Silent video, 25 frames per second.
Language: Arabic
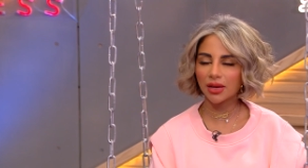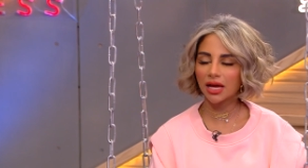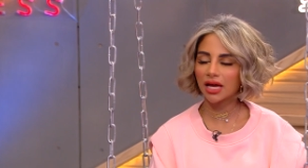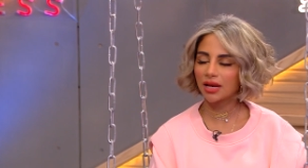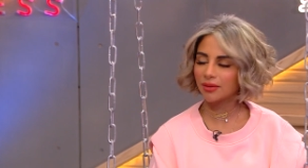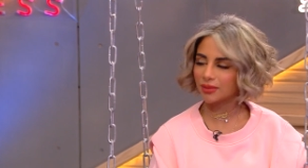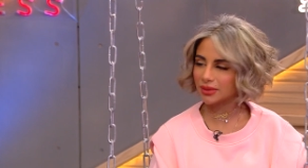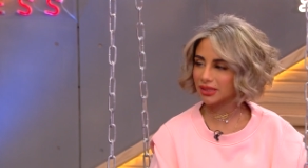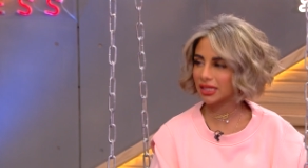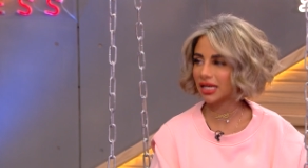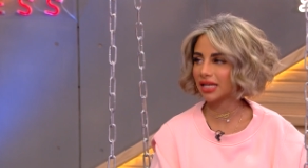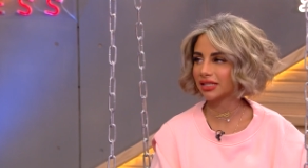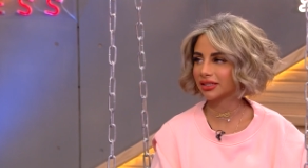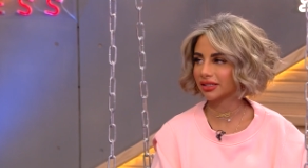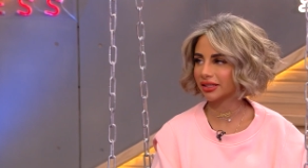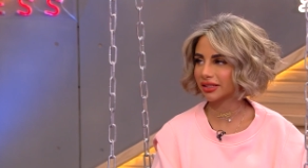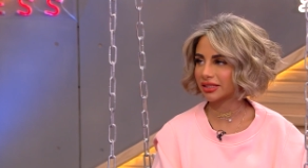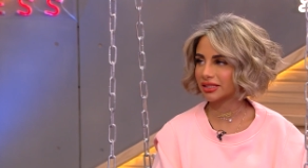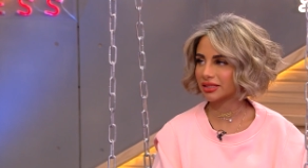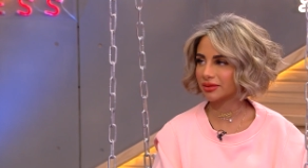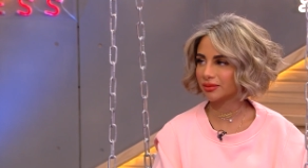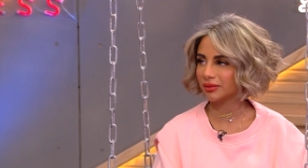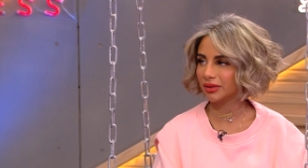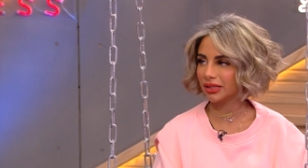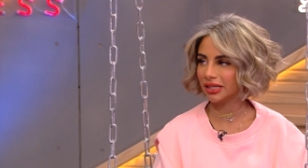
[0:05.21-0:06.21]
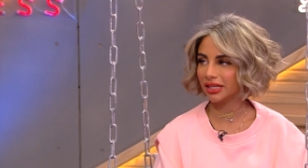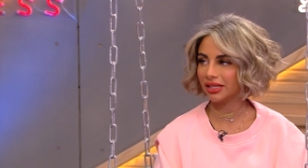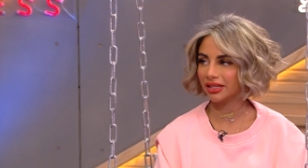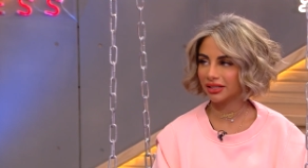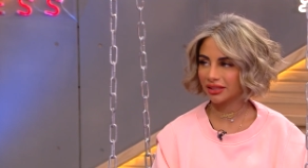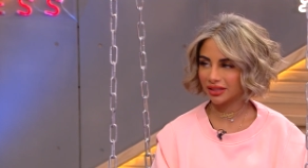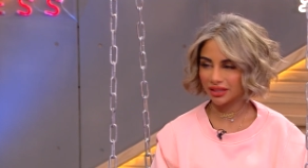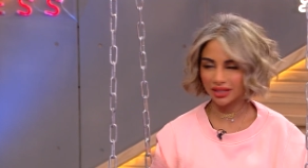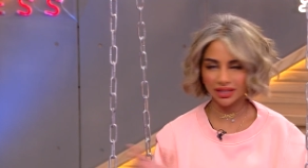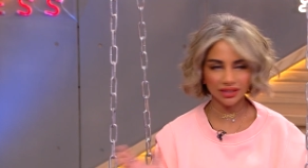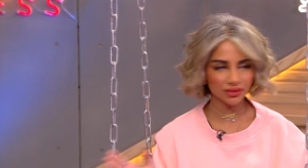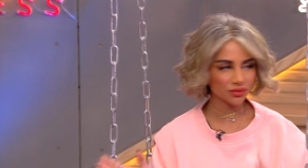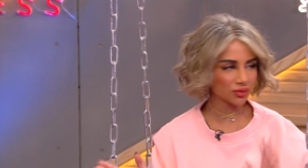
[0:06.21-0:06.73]
البدلات الرسميه
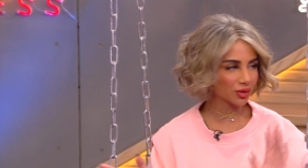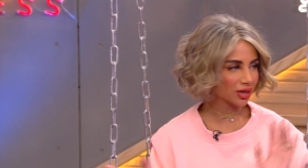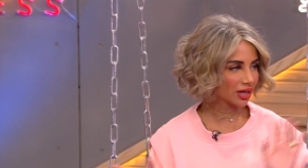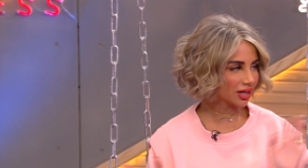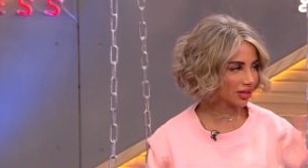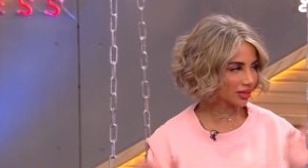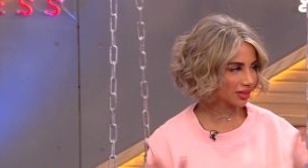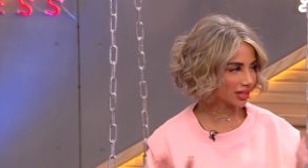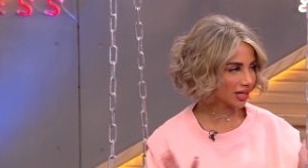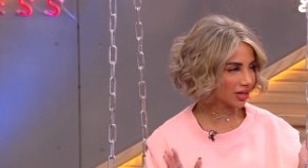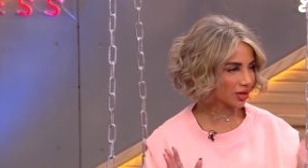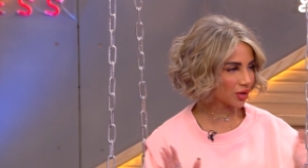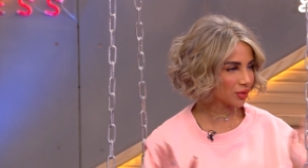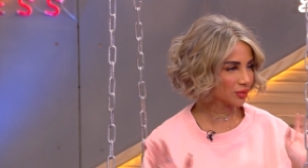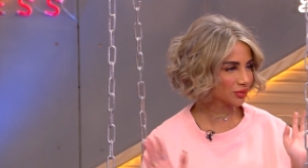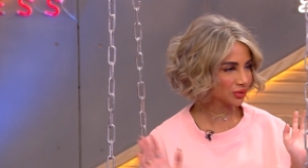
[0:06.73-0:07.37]
اتوقع انكم